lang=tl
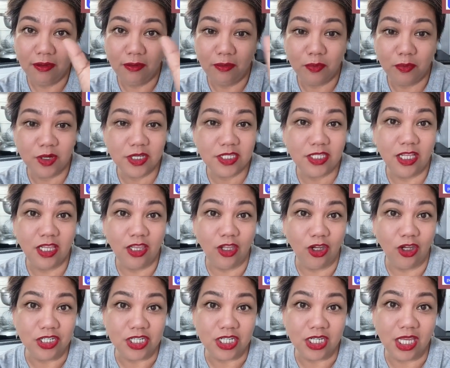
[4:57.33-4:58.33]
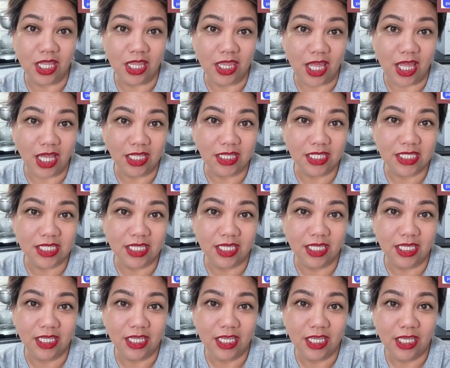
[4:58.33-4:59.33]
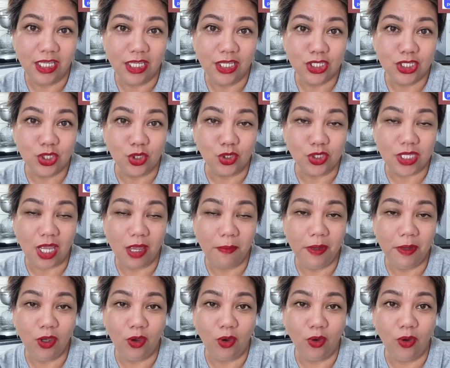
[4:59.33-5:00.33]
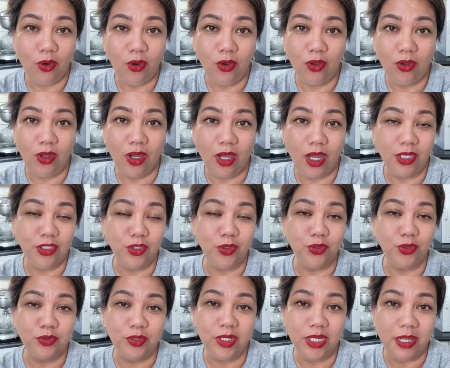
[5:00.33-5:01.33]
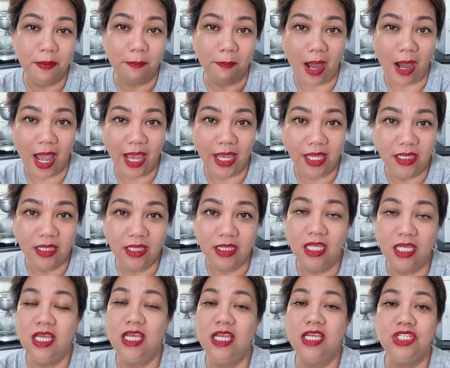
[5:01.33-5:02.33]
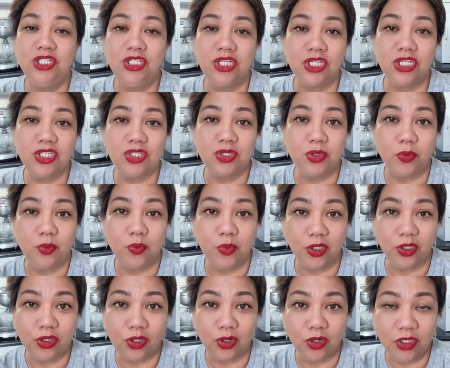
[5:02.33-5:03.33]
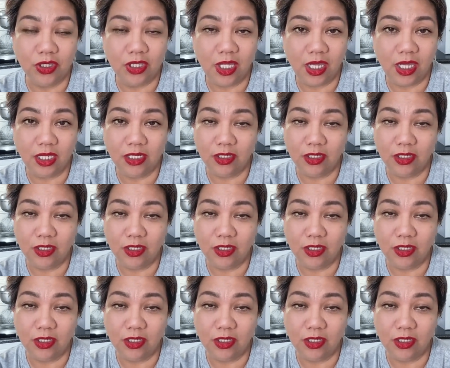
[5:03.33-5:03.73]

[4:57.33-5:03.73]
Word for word: Where's the logic in that? So, sabi ko, I don't really mind. Just return that.